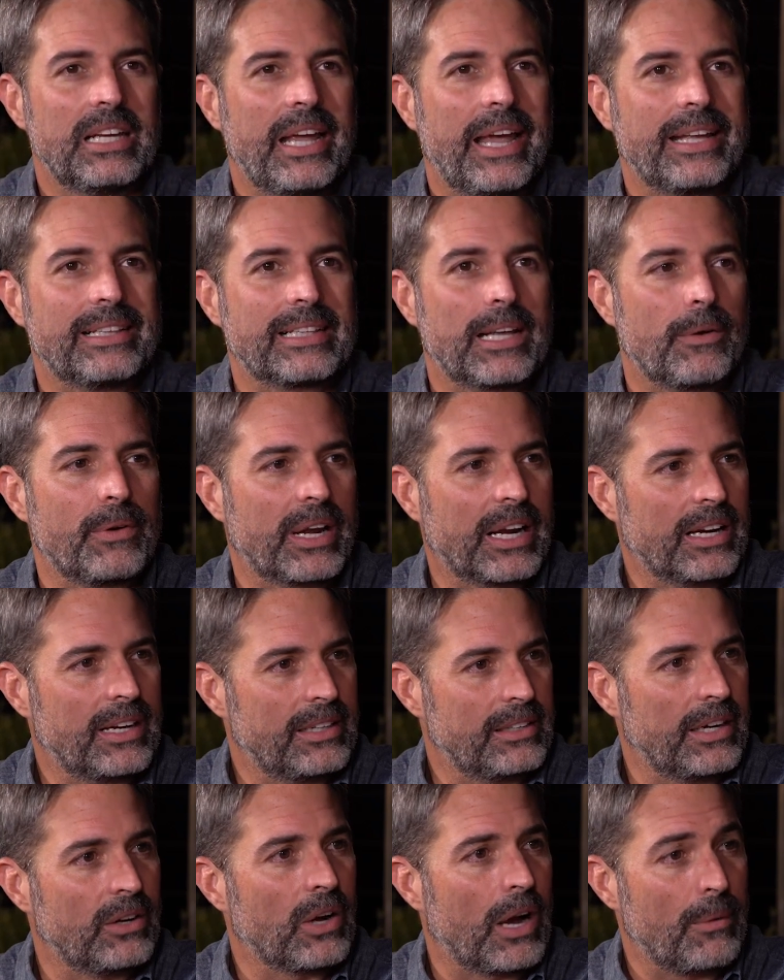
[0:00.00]
Estaba
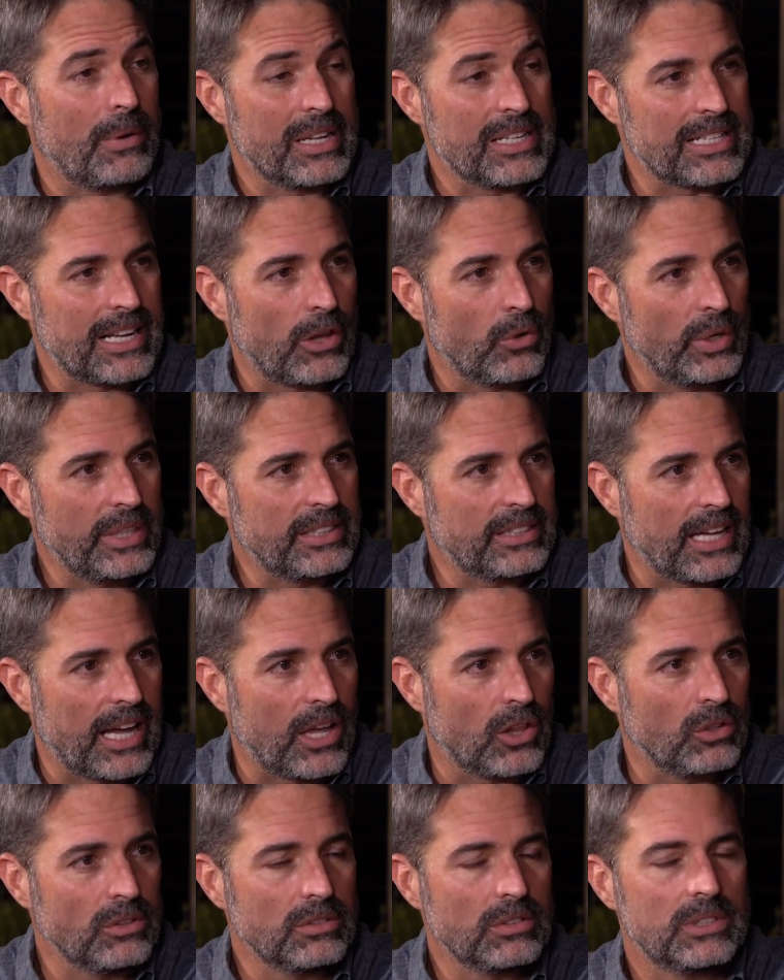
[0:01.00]
en avanzado
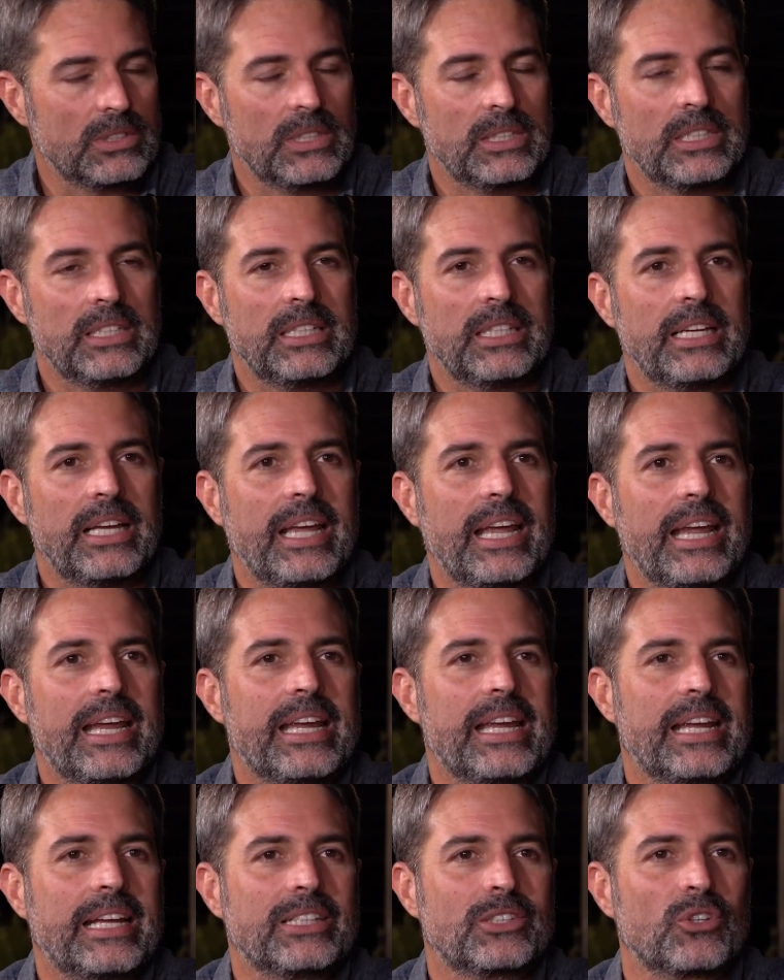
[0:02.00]
estado. Oh,
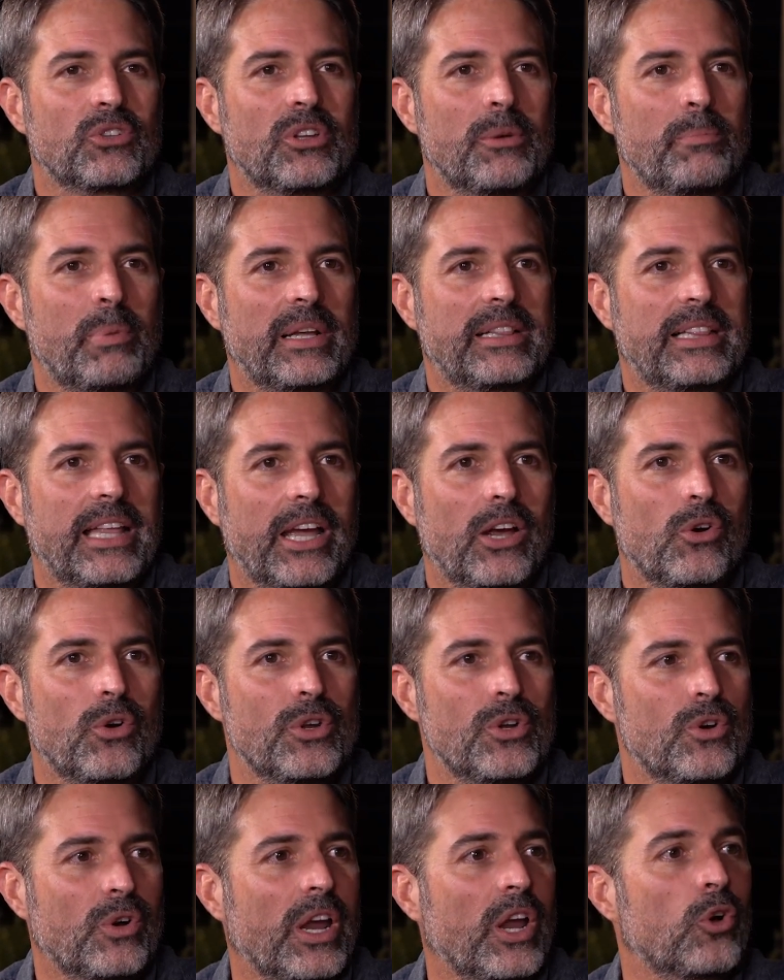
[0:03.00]
y entonces pues tengo
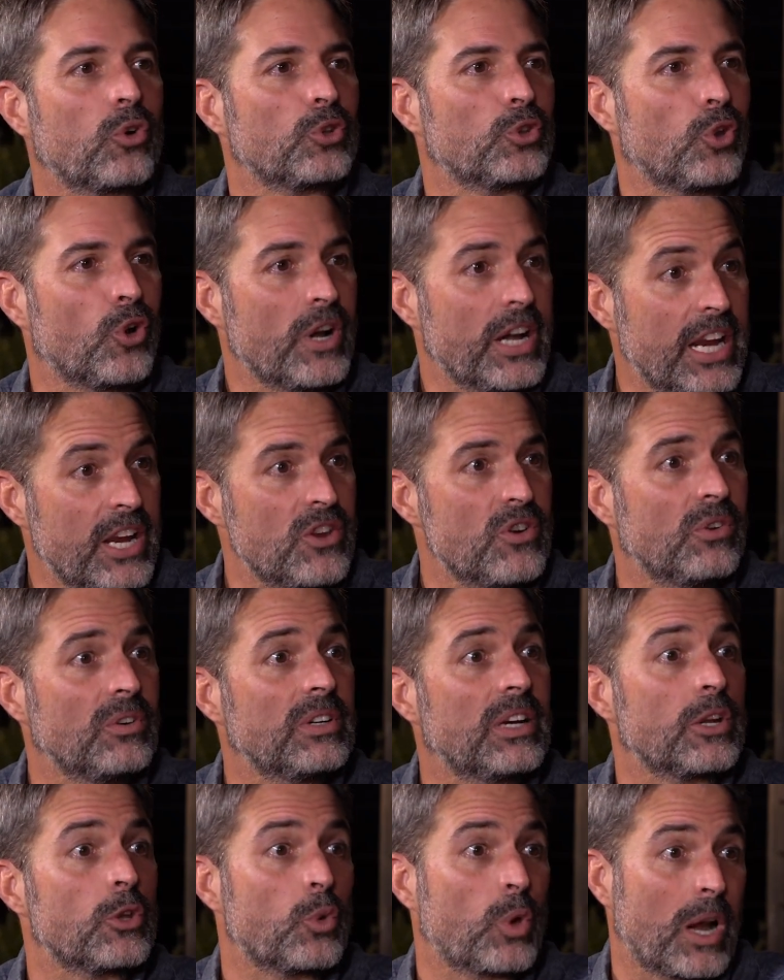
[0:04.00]
yo que con dos niños
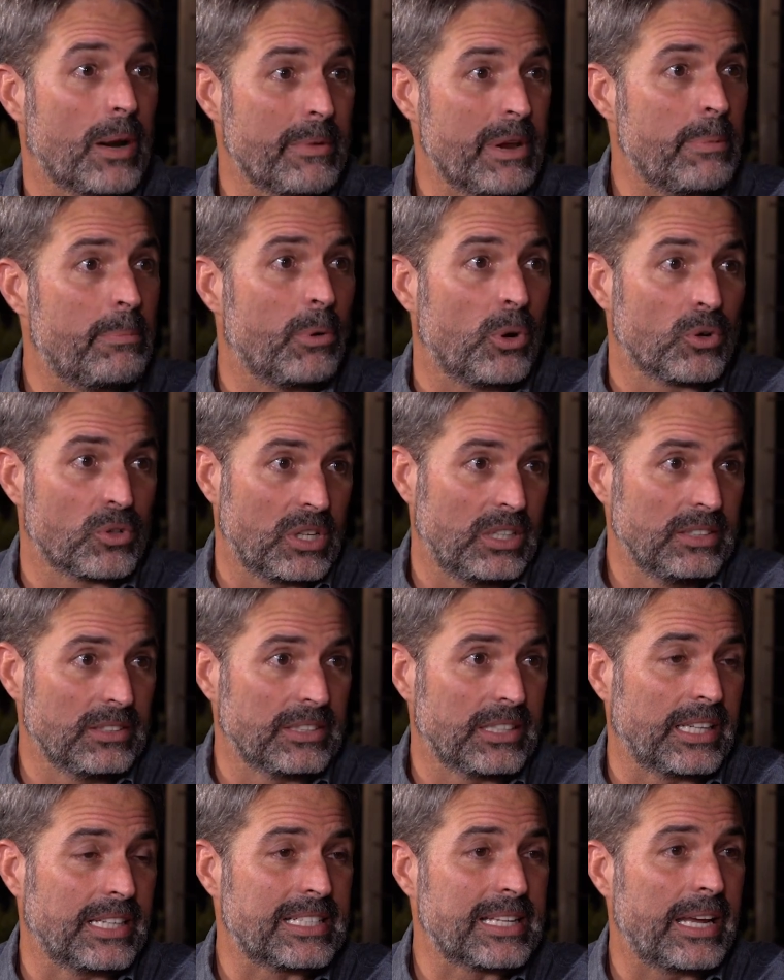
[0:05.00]
ayudar a mi esposa
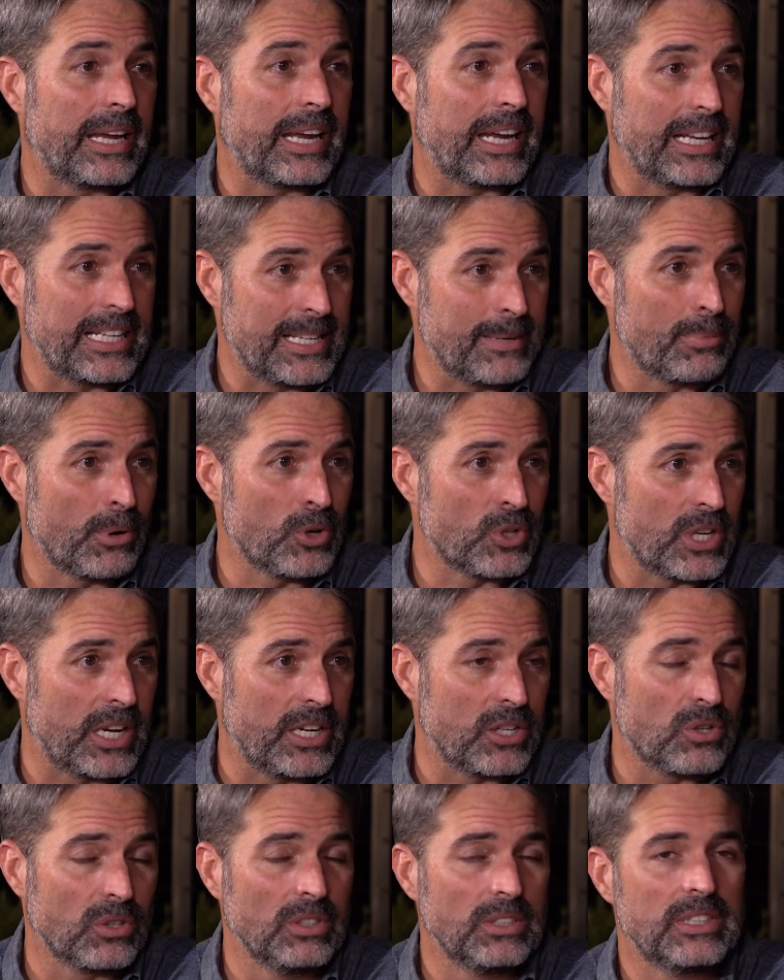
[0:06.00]
en ese, en ese
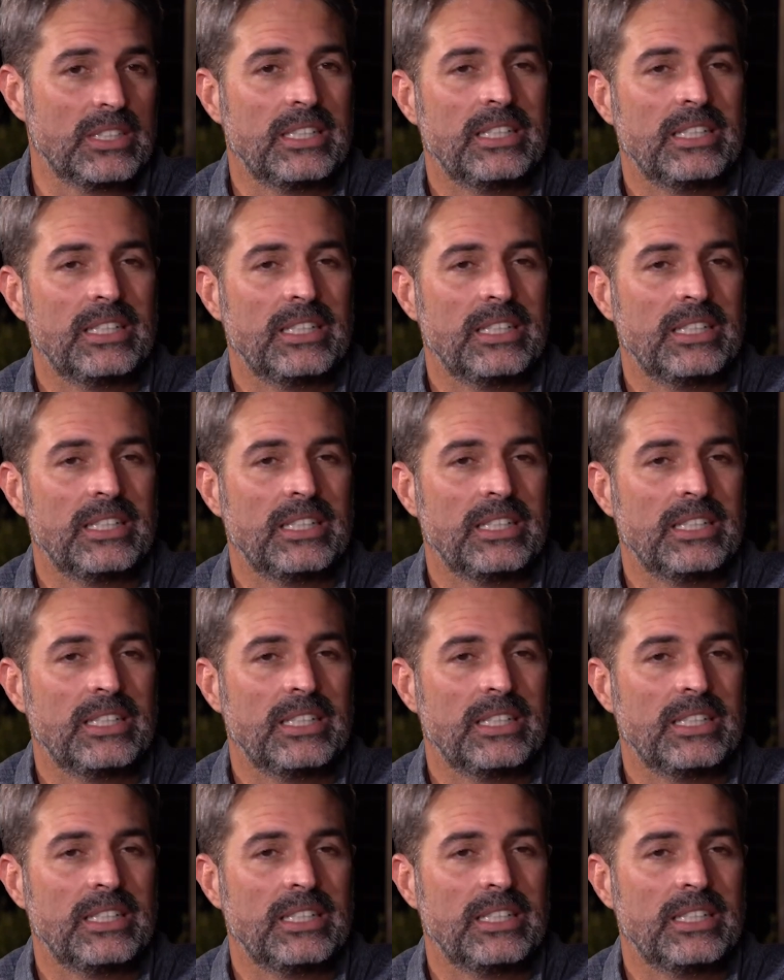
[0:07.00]
proceso.